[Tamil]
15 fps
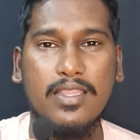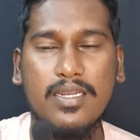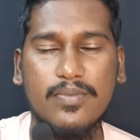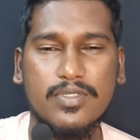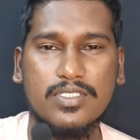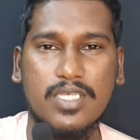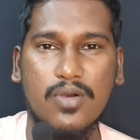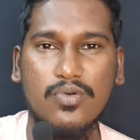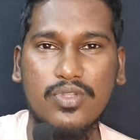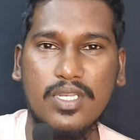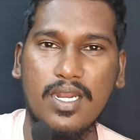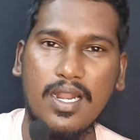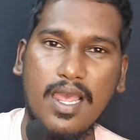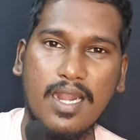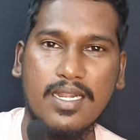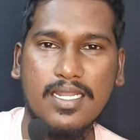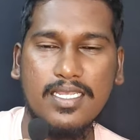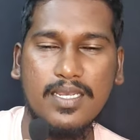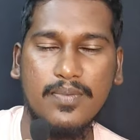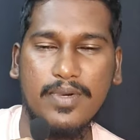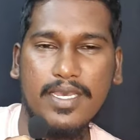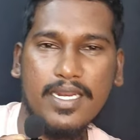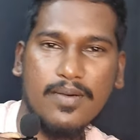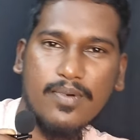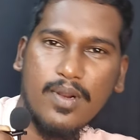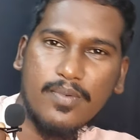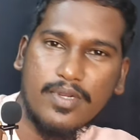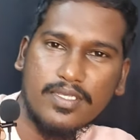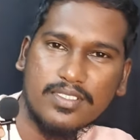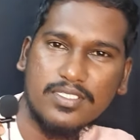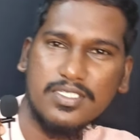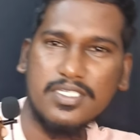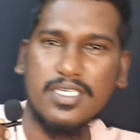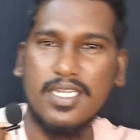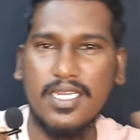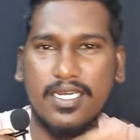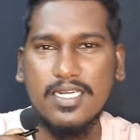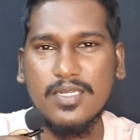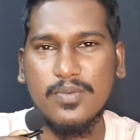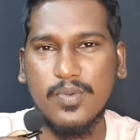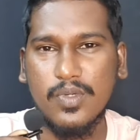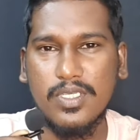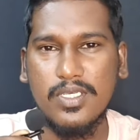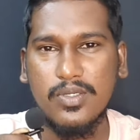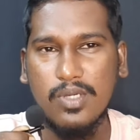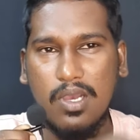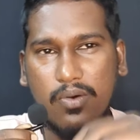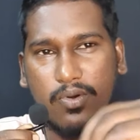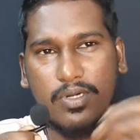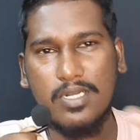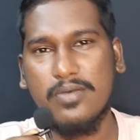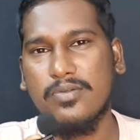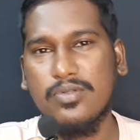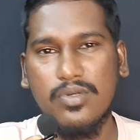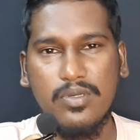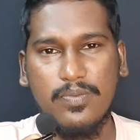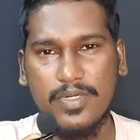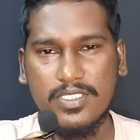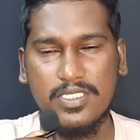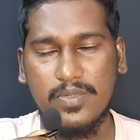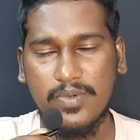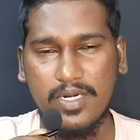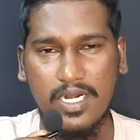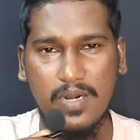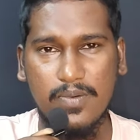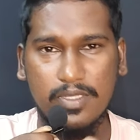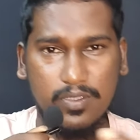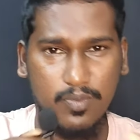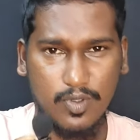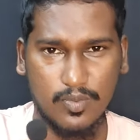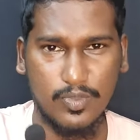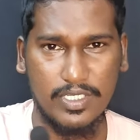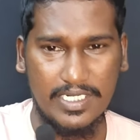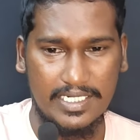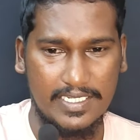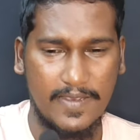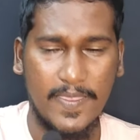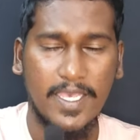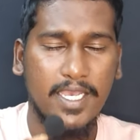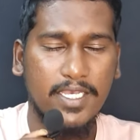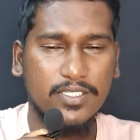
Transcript: அது நம்ம சௌந்தர்யாலாம் அடிக்க பாயிராப்புல அப்படியே சீறிக்கிட்டு போய் அவங்ககிட்ட வந்து பிரச்சனை பண்ணுறாப்புல அந்த ப்ரொமோ இருக்கு